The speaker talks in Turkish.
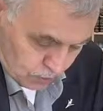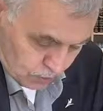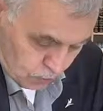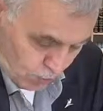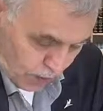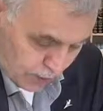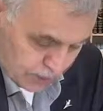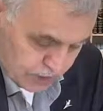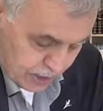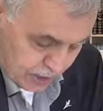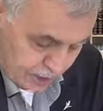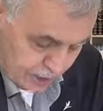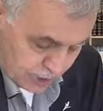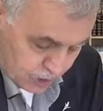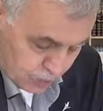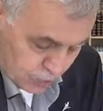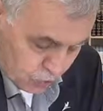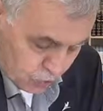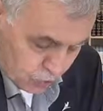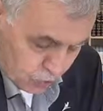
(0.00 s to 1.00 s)

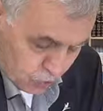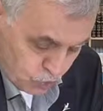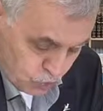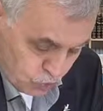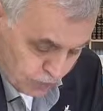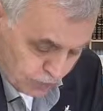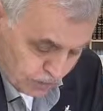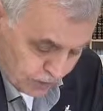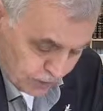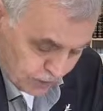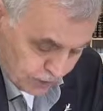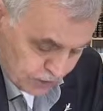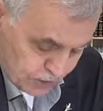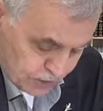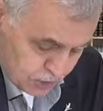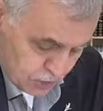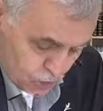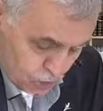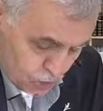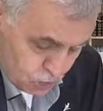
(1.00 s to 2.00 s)
muhakematın üçüncü
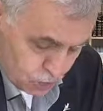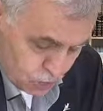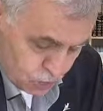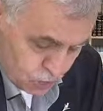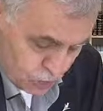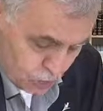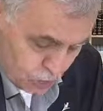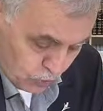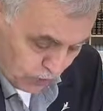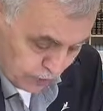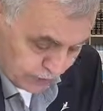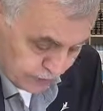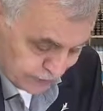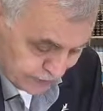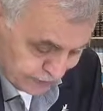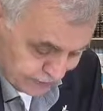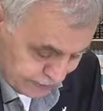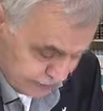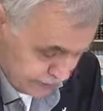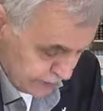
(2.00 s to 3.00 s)
makalesi unsurul
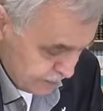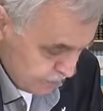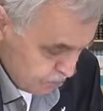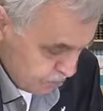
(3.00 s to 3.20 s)
akide.